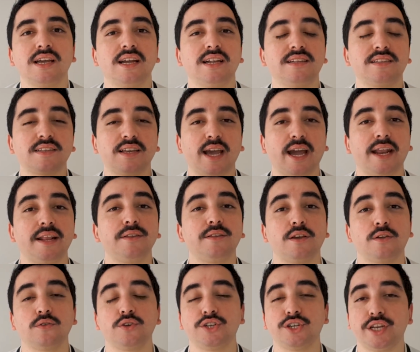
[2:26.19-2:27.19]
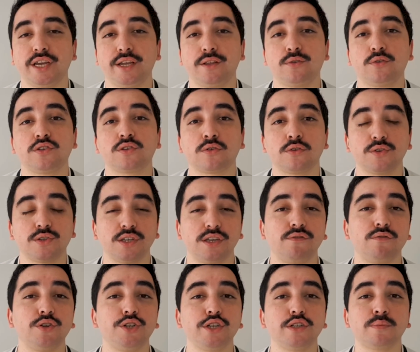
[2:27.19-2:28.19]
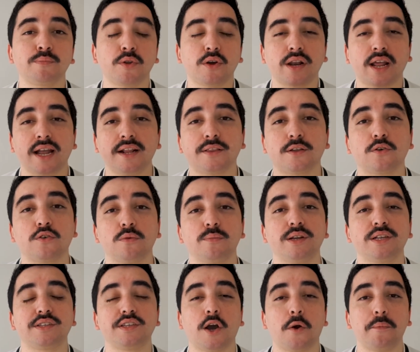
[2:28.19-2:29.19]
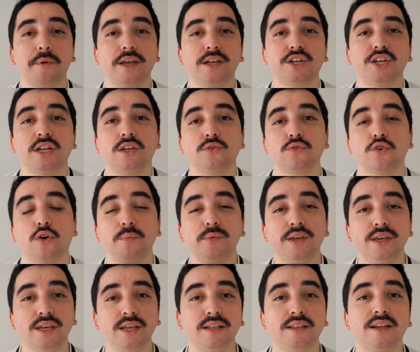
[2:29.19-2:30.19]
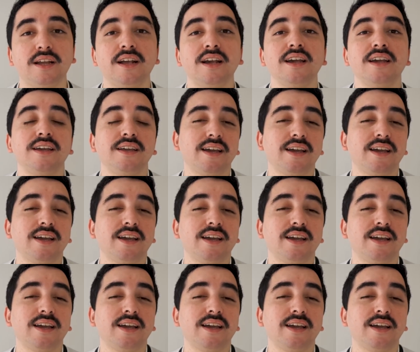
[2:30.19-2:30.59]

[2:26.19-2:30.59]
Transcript: Eles querem ter o direito exclusivo de explorar então comercialmente ali o nome Inter,